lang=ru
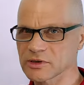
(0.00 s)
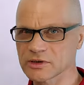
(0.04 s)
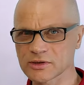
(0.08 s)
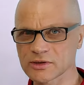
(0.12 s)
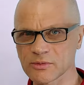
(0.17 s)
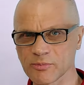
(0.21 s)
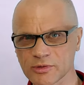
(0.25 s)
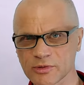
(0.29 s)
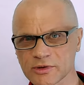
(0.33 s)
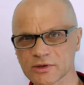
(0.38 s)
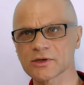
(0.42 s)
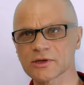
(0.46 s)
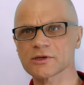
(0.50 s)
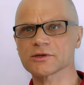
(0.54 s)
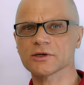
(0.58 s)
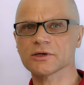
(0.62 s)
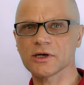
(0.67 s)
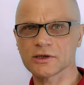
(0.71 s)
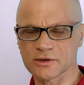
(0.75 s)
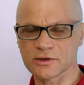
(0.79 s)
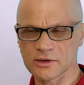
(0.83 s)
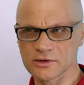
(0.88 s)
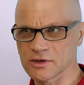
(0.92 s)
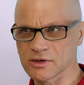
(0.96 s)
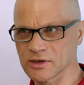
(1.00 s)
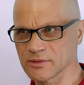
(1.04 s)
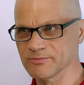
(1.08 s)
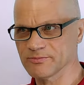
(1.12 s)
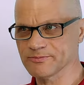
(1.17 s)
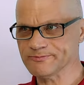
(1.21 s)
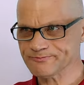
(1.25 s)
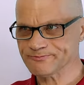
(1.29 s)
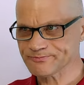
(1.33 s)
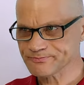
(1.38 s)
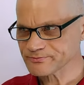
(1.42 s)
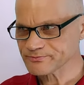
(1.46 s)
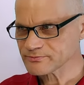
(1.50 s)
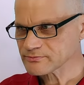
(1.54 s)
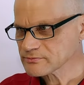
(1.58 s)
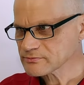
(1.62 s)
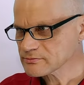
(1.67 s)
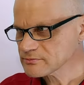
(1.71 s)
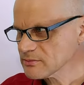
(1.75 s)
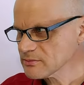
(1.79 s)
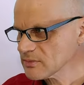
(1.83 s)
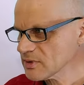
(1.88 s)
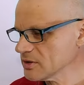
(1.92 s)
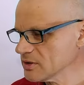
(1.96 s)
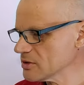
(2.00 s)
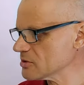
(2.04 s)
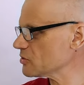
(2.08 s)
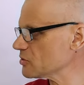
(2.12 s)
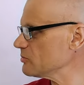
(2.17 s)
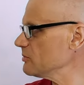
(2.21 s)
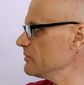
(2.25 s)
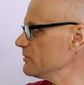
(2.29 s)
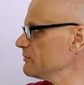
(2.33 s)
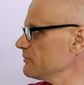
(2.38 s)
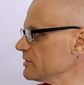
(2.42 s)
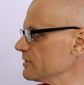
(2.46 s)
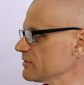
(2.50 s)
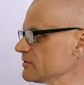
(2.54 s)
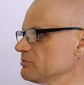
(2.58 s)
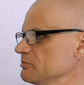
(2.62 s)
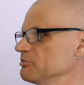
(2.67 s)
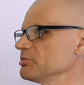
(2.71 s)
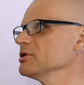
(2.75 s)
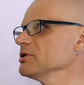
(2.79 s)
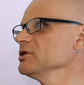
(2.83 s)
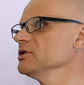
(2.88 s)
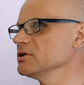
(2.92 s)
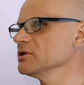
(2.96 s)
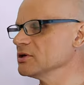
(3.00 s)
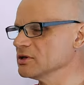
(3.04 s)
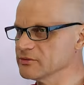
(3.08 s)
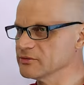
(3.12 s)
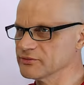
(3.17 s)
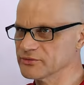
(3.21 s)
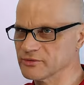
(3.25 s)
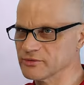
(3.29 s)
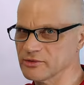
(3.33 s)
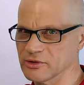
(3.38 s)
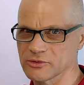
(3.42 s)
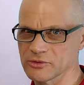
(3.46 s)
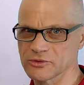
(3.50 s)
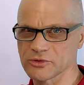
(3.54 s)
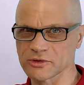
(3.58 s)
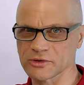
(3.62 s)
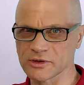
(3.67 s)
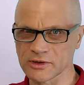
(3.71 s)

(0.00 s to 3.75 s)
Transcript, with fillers: как-то подражать этой и чтобы вас приняли в следующий,